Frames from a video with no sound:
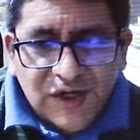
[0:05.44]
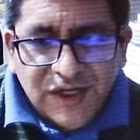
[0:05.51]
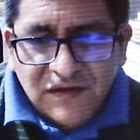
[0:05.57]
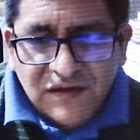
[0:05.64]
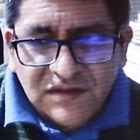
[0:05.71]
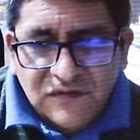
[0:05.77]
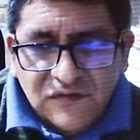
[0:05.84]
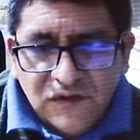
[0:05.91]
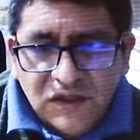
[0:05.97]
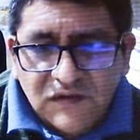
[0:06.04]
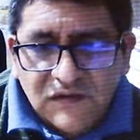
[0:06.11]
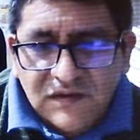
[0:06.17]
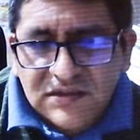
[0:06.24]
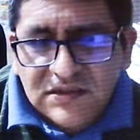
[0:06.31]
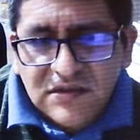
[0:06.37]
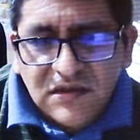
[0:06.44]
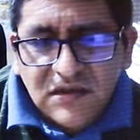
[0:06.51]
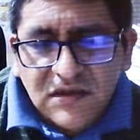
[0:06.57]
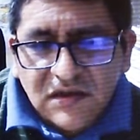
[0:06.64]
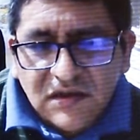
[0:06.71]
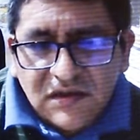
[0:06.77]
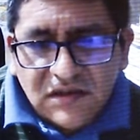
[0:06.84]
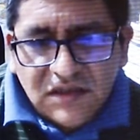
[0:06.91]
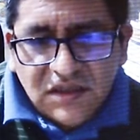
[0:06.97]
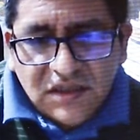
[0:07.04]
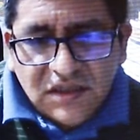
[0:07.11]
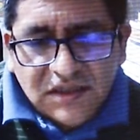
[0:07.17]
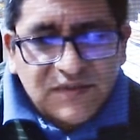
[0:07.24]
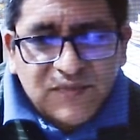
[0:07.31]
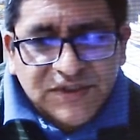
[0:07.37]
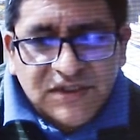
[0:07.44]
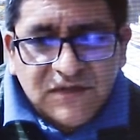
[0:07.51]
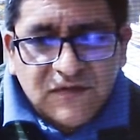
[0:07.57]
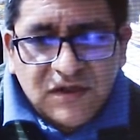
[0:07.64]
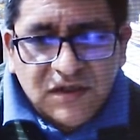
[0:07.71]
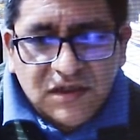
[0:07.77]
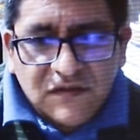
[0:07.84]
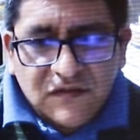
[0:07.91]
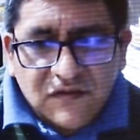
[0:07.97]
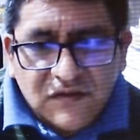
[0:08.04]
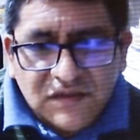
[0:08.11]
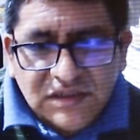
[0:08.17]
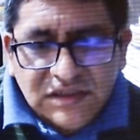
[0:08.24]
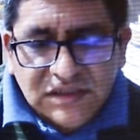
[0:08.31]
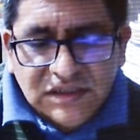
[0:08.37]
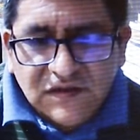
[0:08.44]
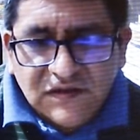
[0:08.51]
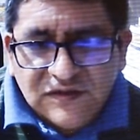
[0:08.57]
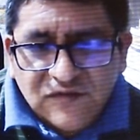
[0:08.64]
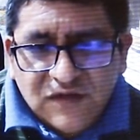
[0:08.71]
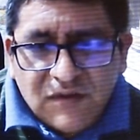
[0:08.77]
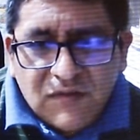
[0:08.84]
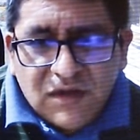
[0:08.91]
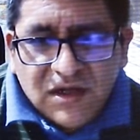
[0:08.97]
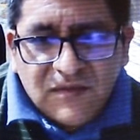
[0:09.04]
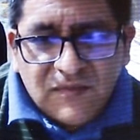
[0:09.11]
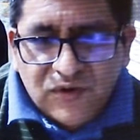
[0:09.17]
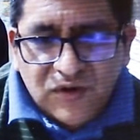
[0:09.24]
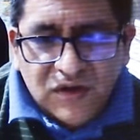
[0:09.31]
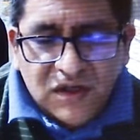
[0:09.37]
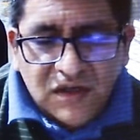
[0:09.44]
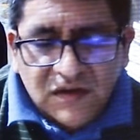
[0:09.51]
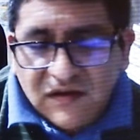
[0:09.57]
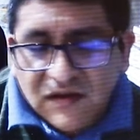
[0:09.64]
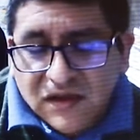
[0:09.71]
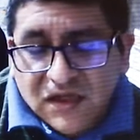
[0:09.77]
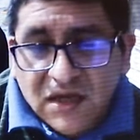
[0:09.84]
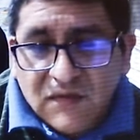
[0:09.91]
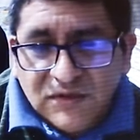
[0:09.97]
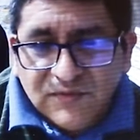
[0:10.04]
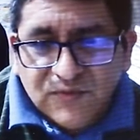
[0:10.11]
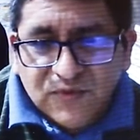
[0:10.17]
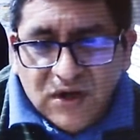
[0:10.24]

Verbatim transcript: 40 estudiantes y es imposible que todos enciendan su cámara porque tendríamos